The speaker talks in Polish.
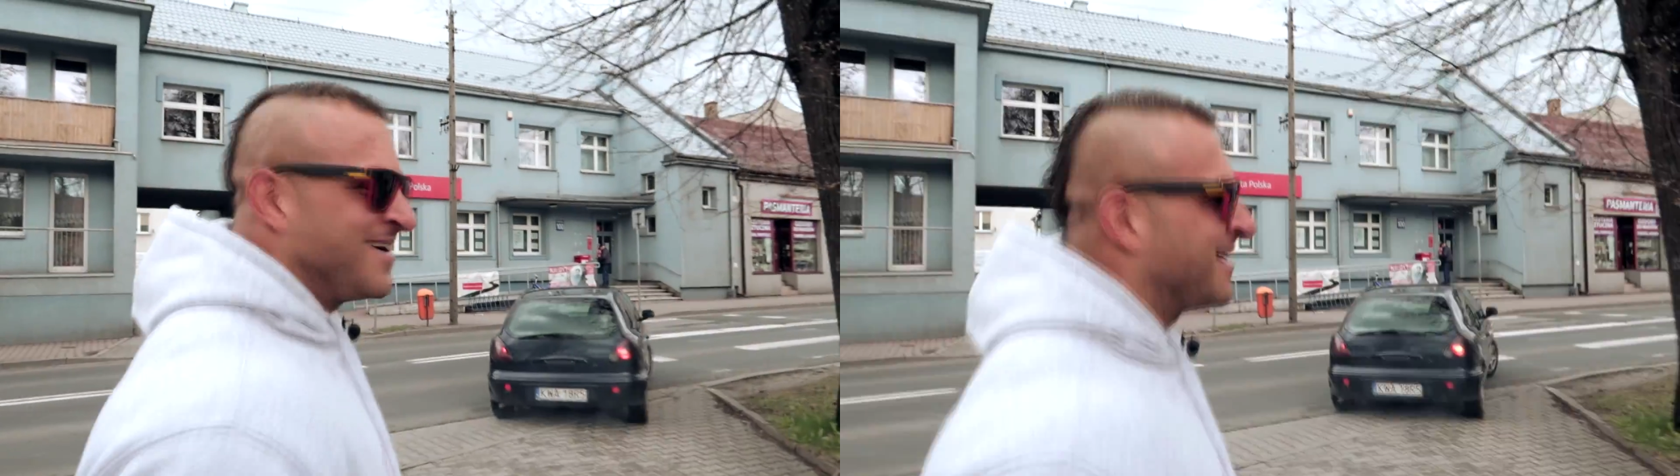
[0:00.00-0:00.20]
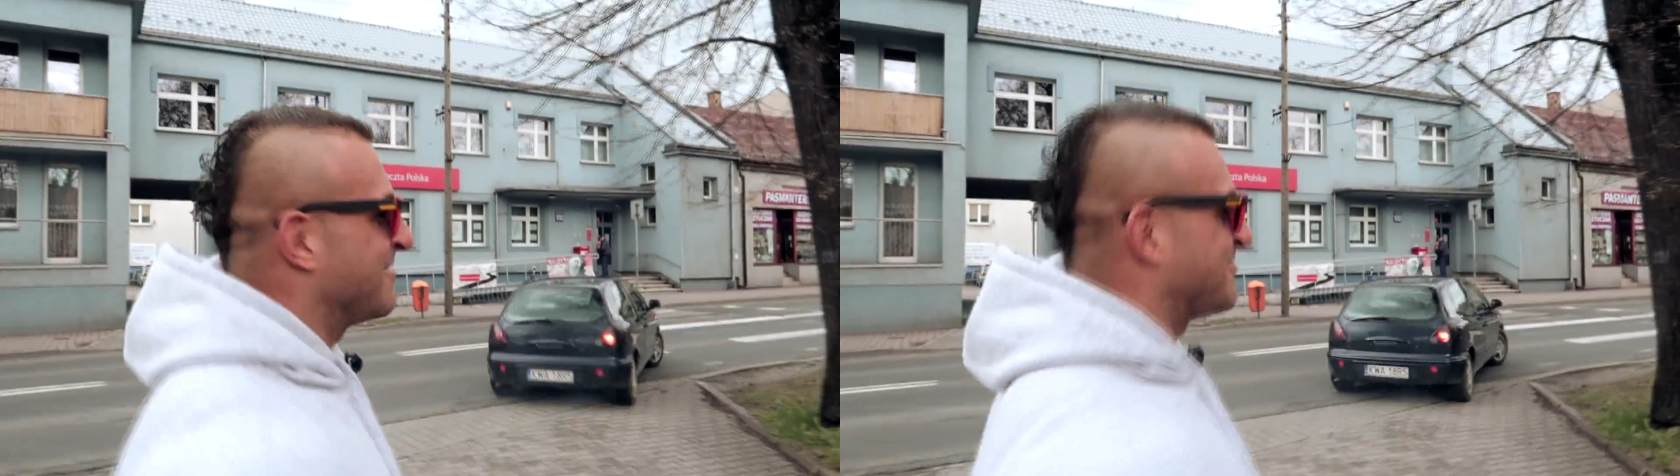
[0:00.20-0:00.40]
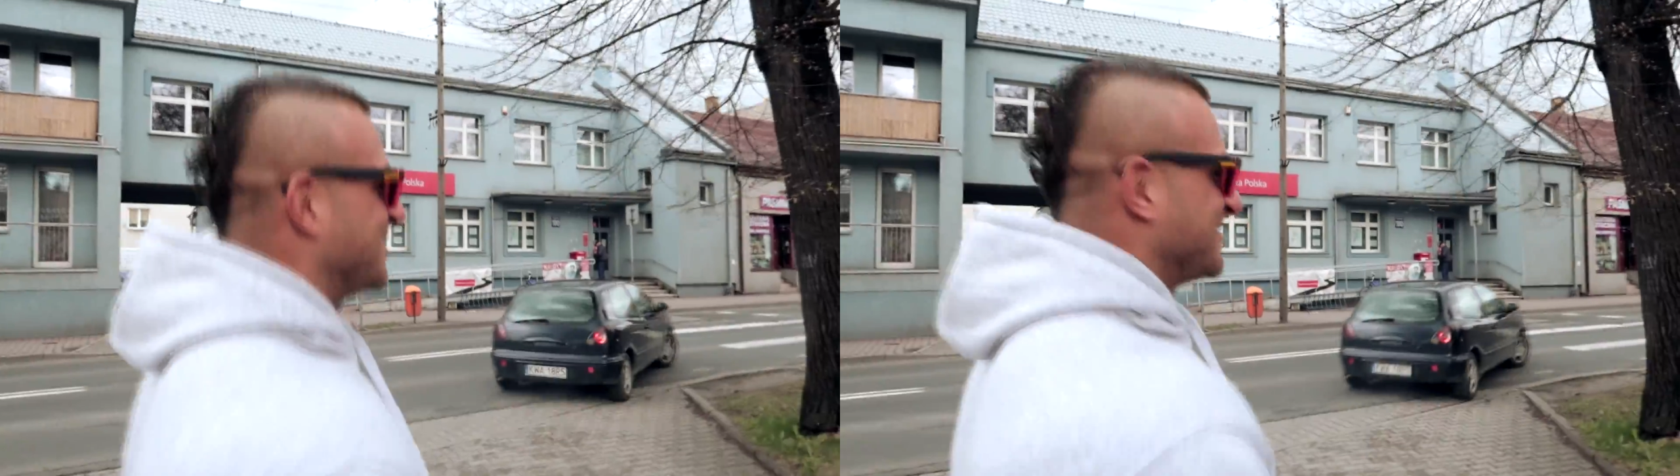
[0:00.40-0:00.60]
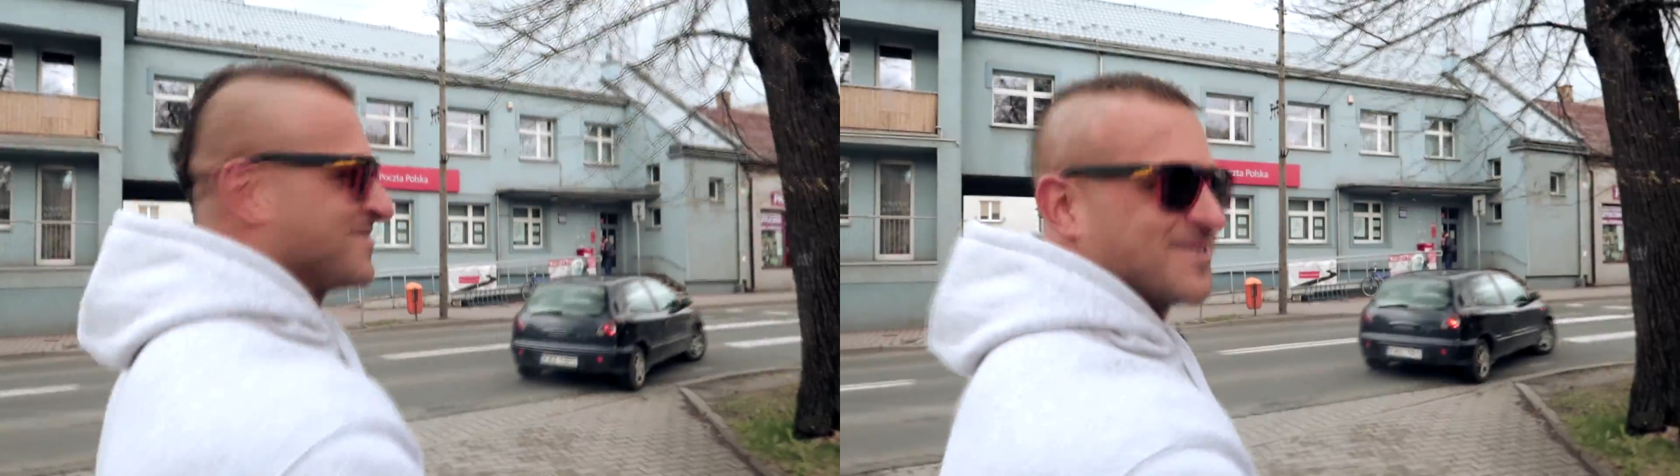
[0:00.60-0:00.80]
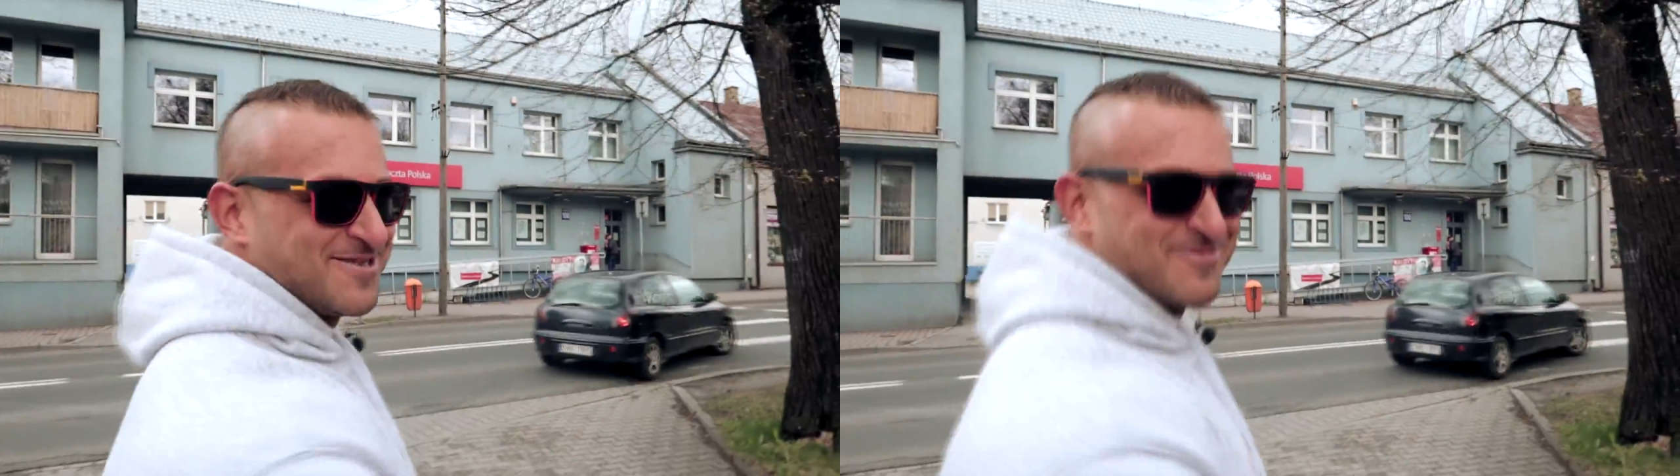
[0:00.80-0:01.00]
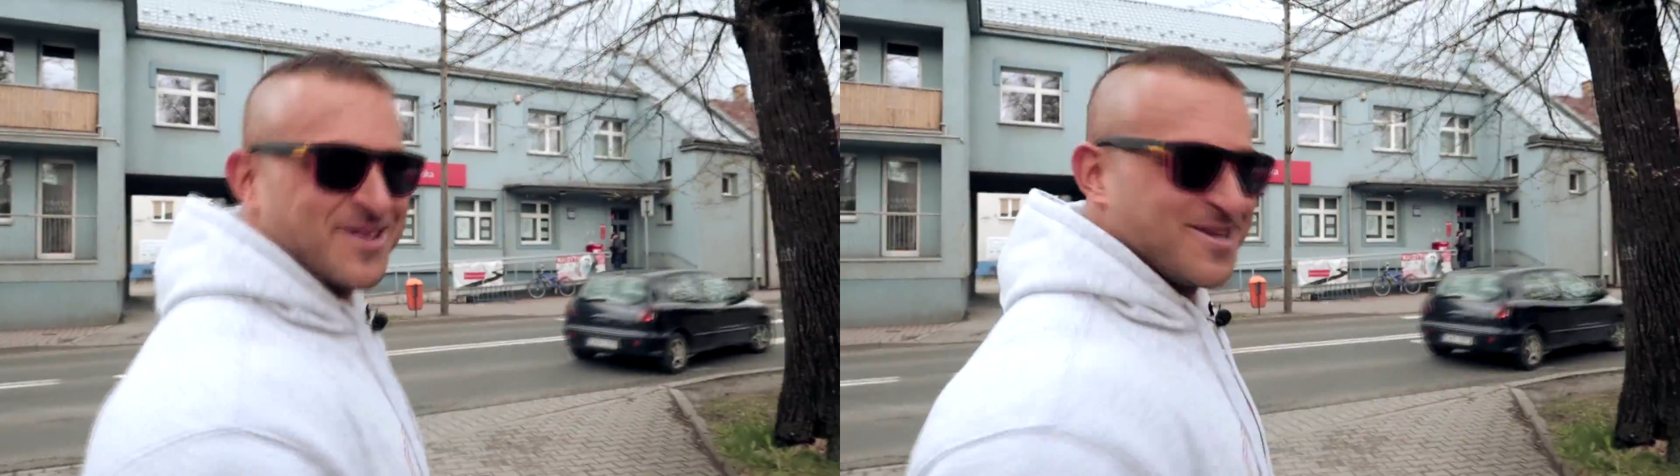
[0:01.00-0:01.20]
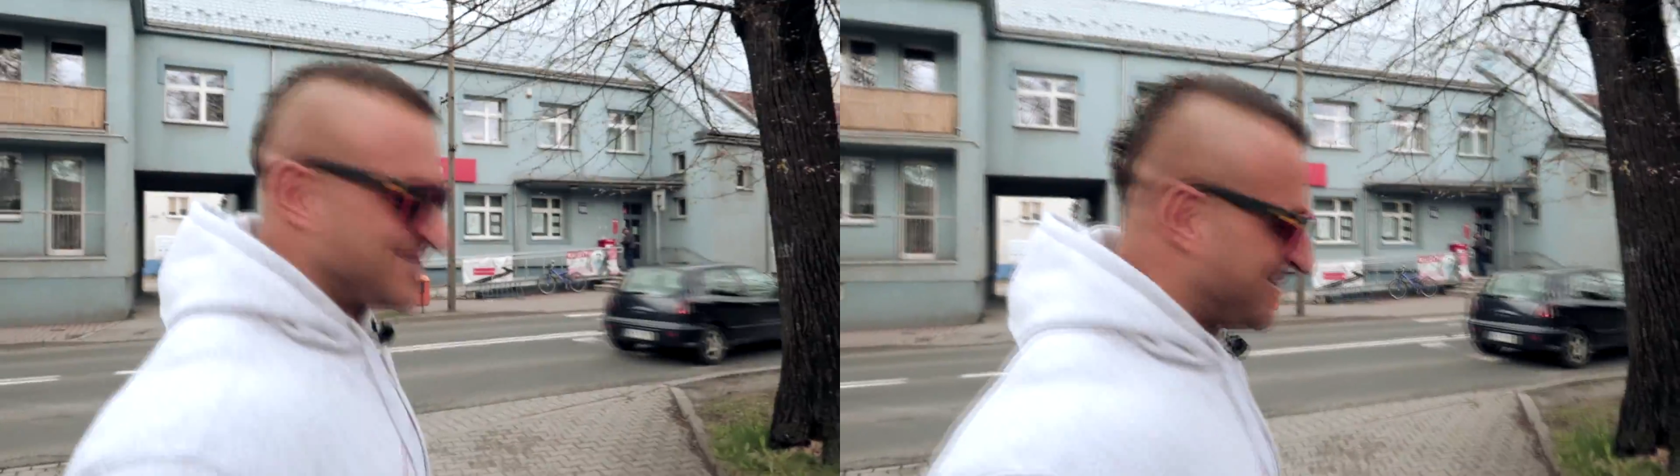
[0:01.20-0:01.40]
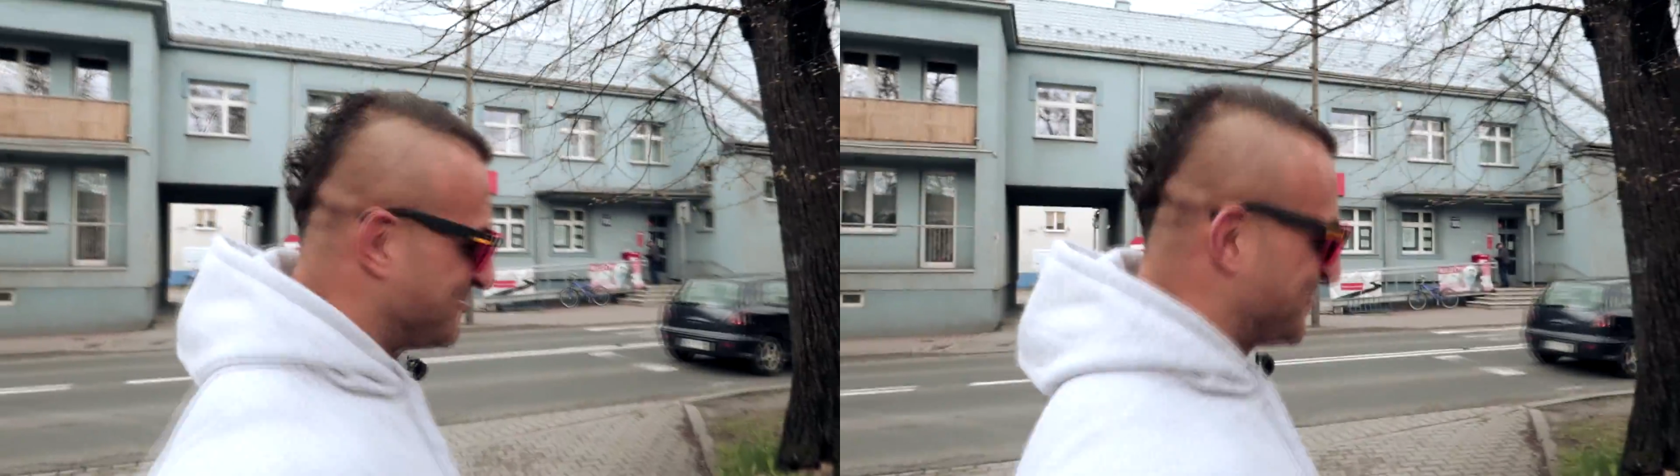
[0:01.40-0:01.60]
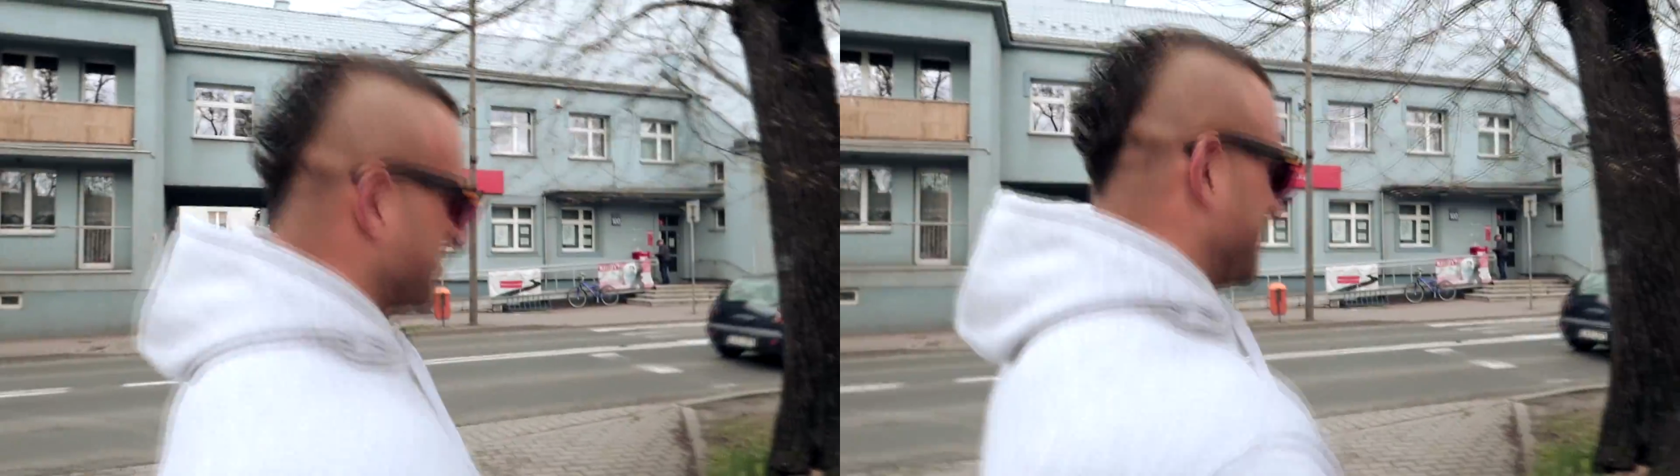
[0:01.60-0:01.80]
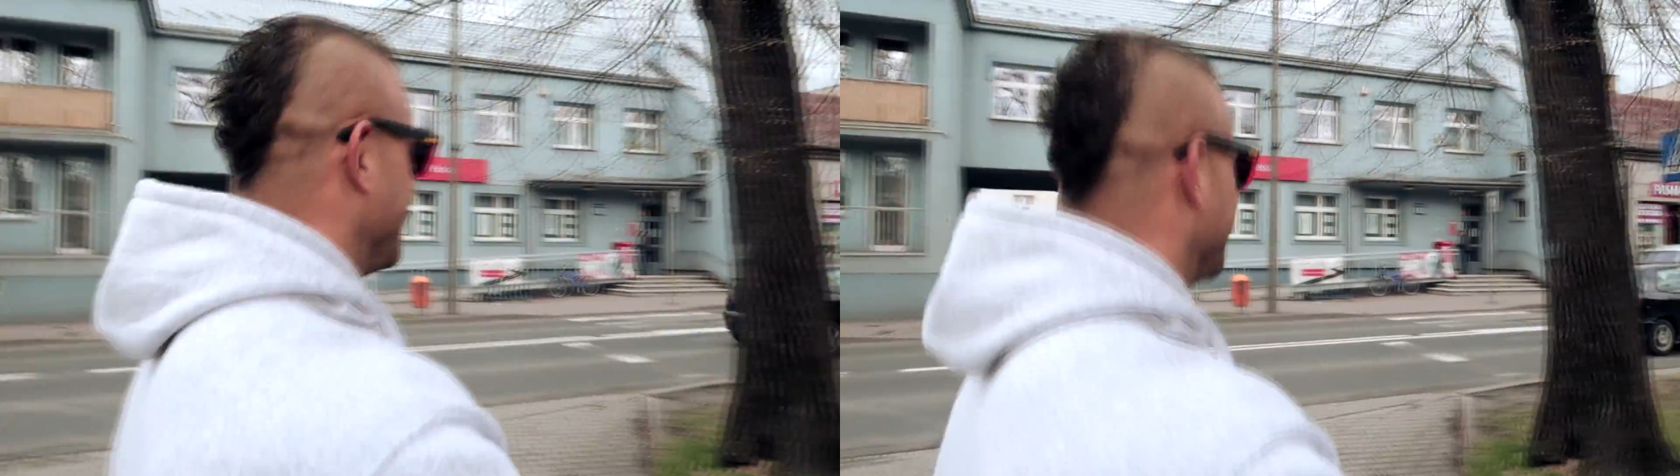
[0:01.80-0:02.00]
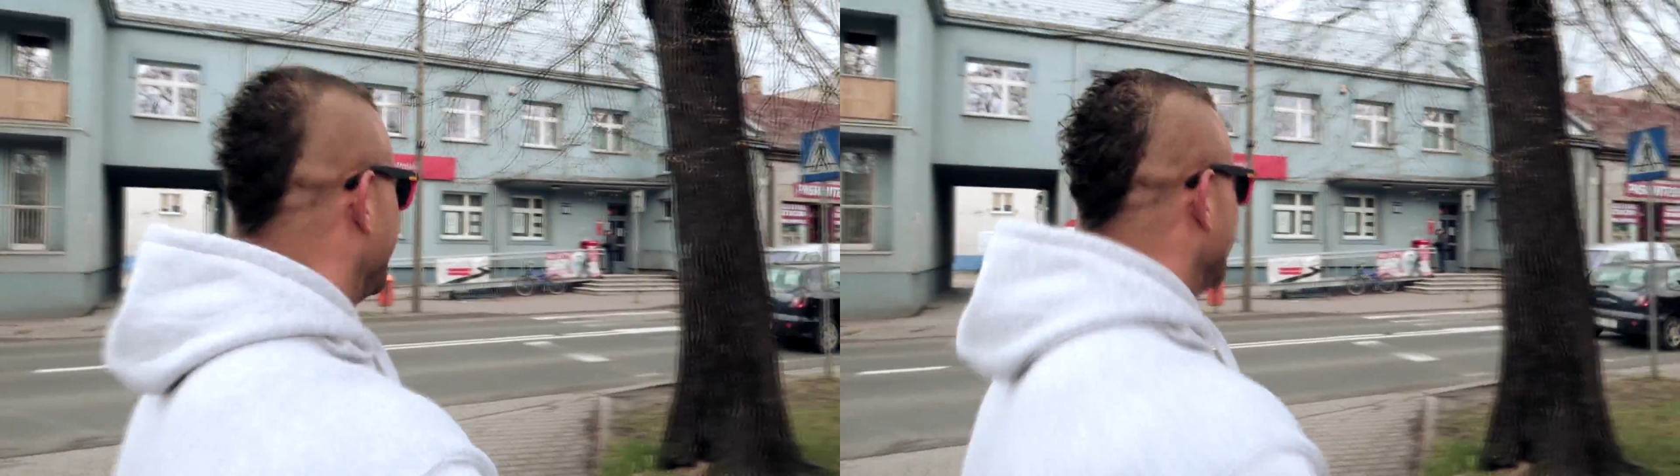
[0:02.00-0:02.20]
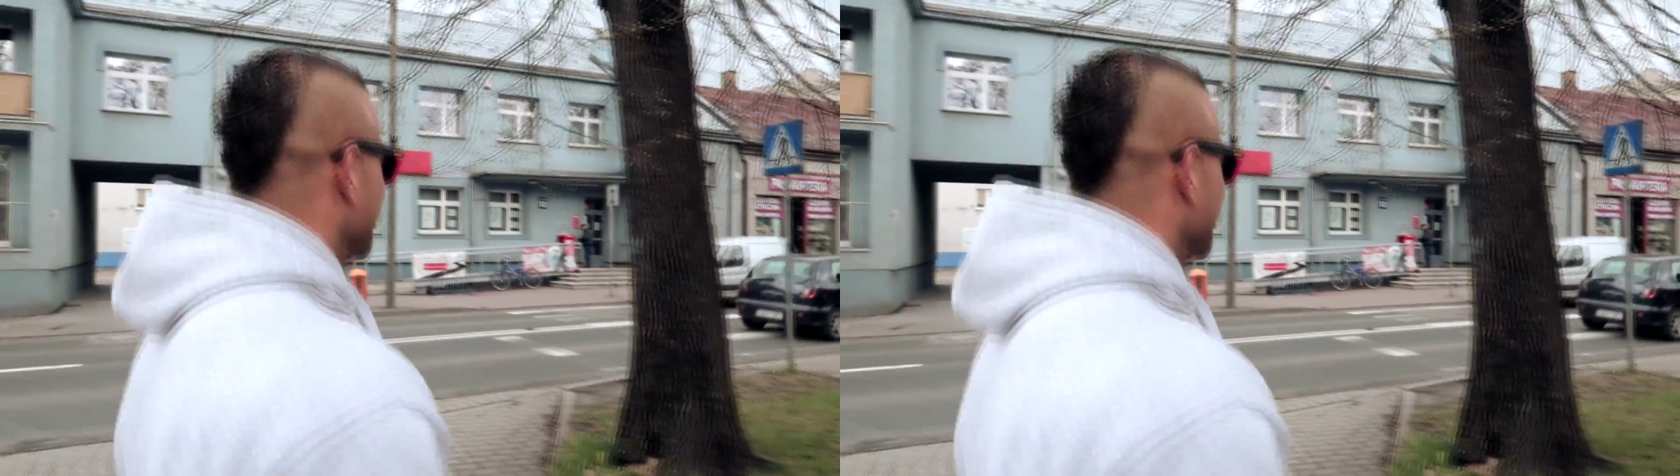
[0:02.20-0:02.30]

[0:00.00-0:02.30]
ale pani jest sympatyczna, uśmiechnięta.